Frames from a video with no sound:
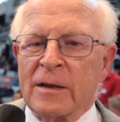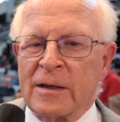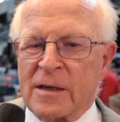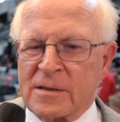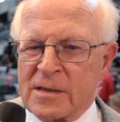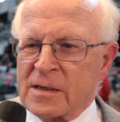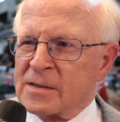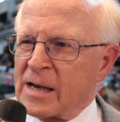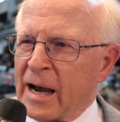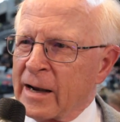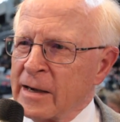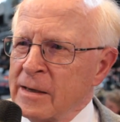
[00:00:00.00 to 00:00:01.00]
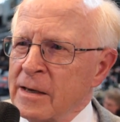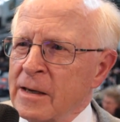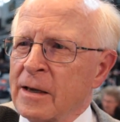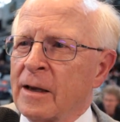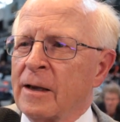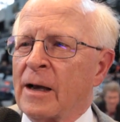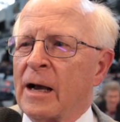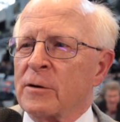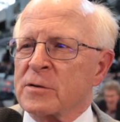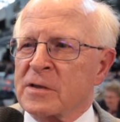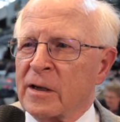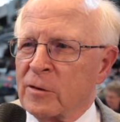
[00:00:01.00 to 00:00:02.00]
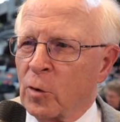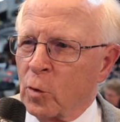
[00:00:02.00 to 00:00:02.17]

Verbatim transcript: dass es einige aus den